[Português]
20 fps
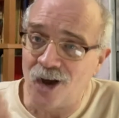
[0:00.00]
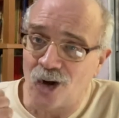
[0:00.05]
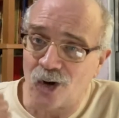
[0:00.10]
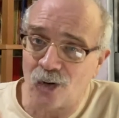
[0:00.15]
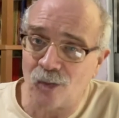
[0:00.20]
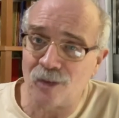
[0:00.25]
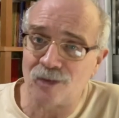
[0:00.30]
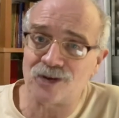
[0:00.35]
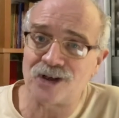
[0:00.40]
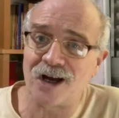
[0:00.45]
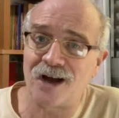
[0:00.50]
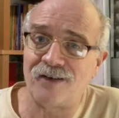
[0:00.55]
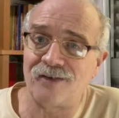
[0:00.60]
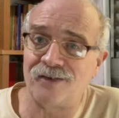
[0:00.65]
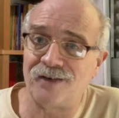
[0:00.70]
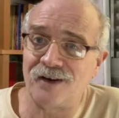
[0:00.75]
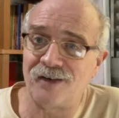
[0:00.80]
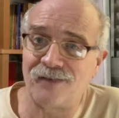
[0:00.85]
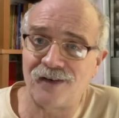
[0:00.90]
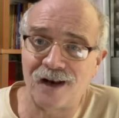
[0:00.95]
Como já
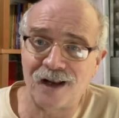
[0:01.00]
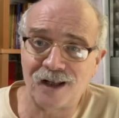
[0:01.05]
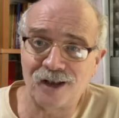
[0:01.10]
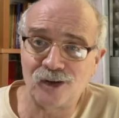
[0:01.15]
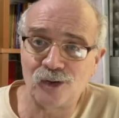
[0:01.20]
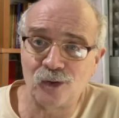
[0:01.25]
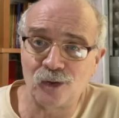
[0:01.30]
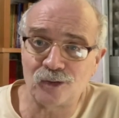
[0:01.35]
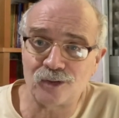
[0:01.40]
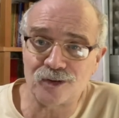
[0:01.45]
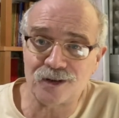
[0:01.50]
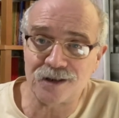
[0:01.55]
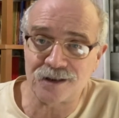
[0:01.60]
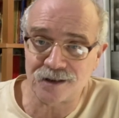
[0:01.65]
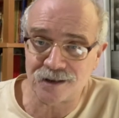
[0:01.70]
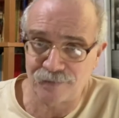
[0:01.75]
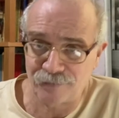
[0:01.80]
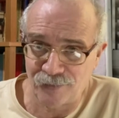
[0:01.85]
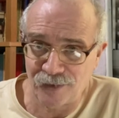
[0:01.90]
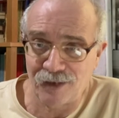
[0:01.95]
havia falado em
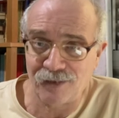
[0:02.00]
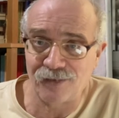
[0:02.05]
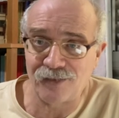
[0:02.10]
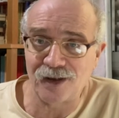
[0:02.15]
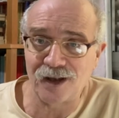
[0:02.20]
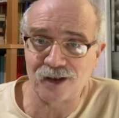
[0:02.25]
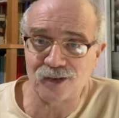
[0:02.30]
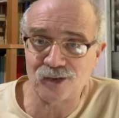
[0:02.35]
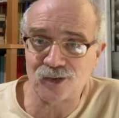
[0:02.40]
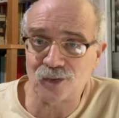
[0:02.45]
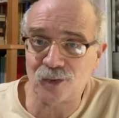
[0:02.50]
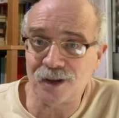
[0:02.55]
outros eventos,